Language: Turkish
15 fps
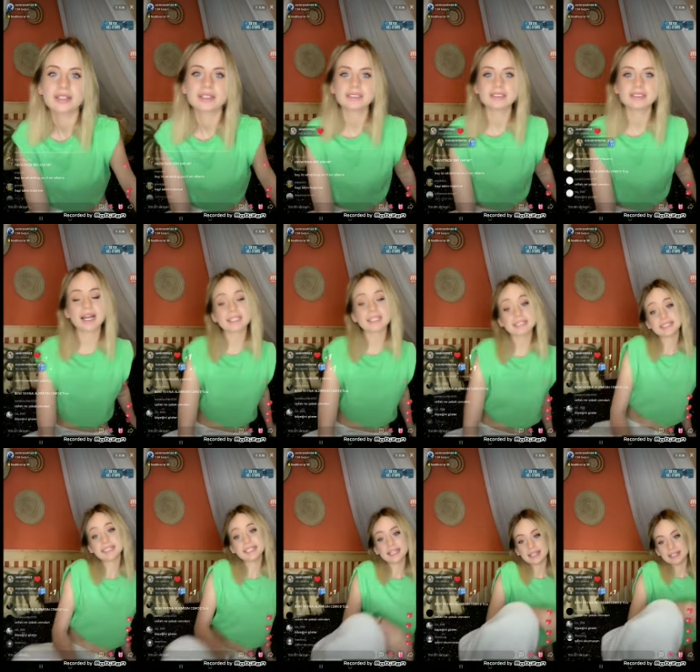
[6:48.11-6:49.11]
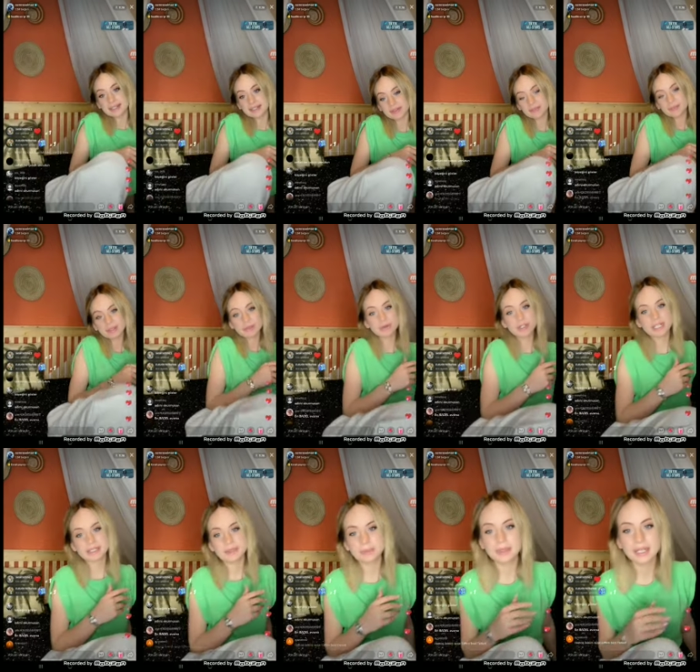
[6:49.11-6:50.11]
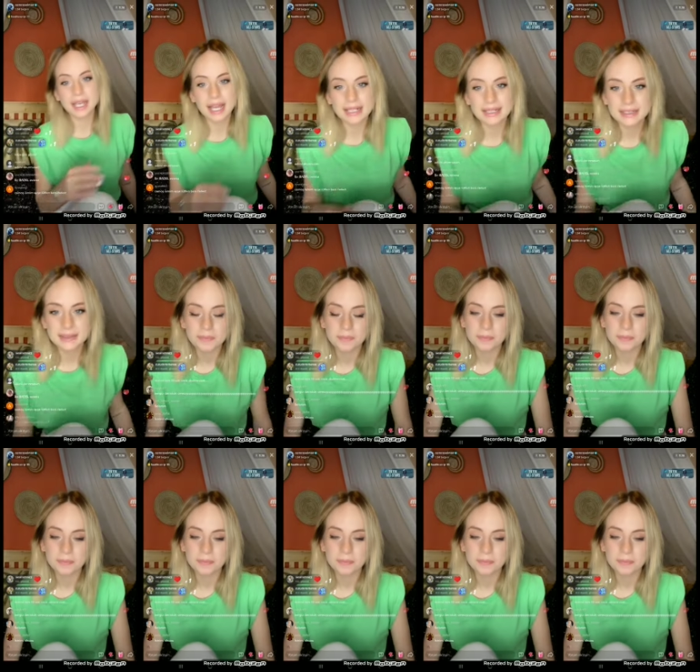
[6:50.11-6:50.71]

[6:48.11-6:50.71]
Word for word: Sanki bana öyle gibi geldi.